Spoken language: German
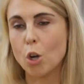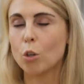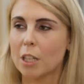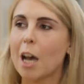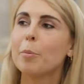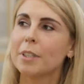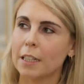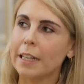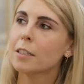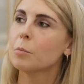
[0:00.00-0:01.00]
Und da habe ich
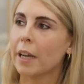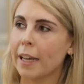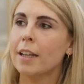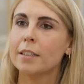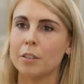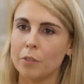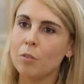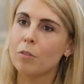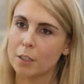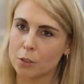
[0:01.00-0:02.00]
dann erstmal relativ
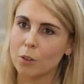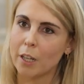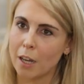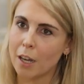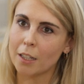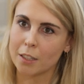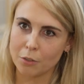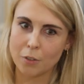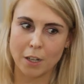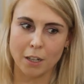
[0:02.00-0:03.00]
inflationär
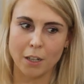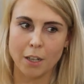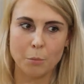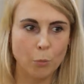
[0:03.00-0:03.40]
angefangen,